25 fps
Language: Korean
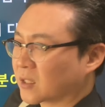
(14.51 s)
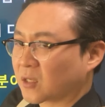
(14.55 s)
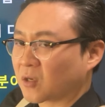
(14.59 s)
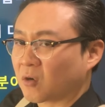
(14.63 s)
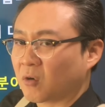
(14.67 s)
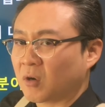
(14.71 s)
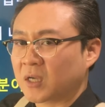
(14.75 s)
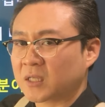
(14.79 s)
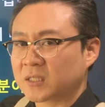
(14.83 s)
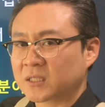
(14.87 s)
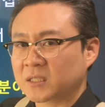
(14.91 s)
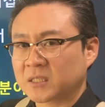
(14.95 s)

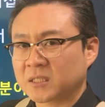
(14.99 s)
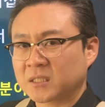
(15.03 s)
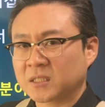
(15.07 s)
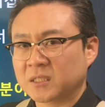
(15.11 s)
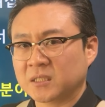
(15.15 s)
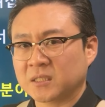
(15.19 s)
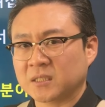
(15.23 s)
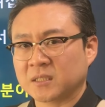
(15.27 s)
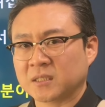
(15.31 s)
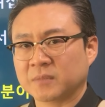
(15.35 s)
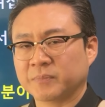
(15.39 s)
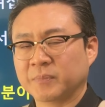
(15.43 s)

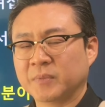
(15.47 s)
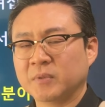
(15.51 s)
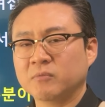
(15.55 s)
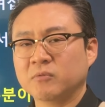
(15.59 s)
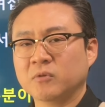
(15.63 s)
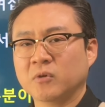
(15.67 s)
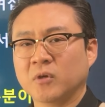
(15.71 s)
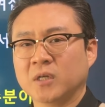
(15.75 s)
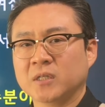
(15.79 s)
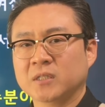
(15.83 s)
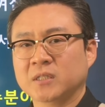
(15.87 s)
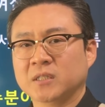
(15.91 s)
경화증
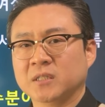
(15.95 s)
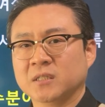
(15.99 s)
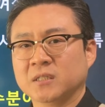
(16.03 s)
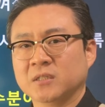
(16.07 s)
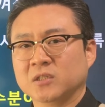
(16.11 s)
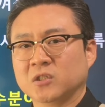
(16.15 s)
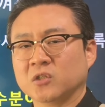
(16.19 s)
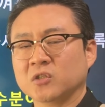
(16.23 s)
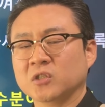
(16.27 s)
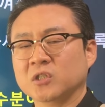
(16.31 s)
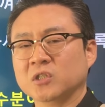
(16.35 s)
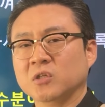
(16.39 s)

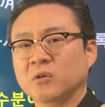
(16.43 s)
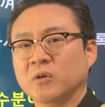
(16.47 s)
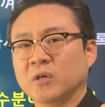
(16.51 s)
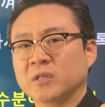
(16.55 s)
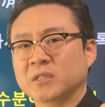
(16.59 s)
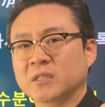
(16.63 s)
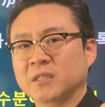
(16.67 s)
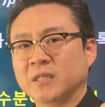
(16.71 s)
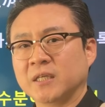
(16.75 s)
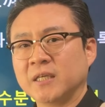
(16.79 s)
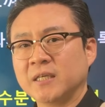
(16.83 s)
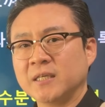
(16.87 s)
피부경화증
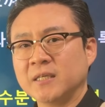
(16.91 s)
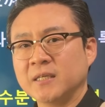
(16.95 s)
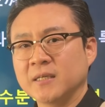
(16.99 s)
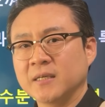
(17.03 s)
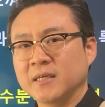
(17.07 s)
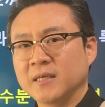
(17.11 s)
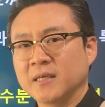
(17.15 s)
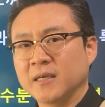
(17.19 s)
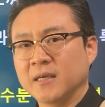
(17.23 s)
전신경화증이